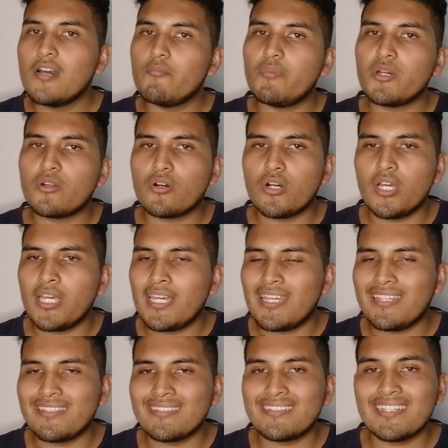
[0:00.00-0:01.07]
pero
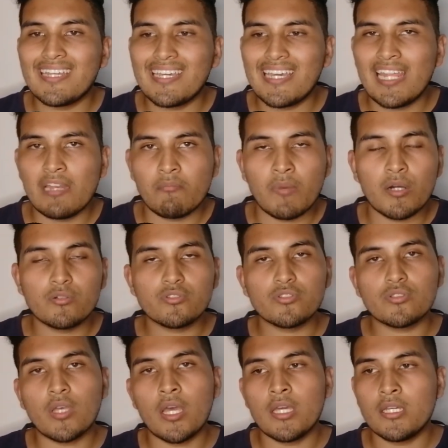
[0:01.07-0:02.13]
entre el
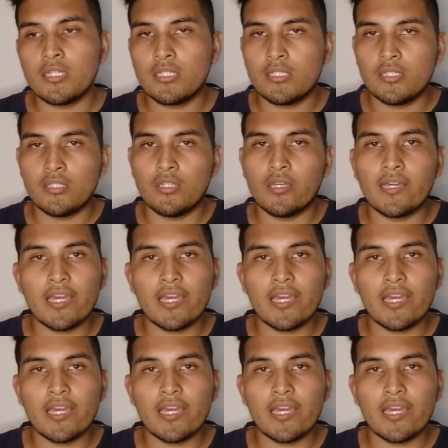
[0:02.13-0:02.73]
mouse eh,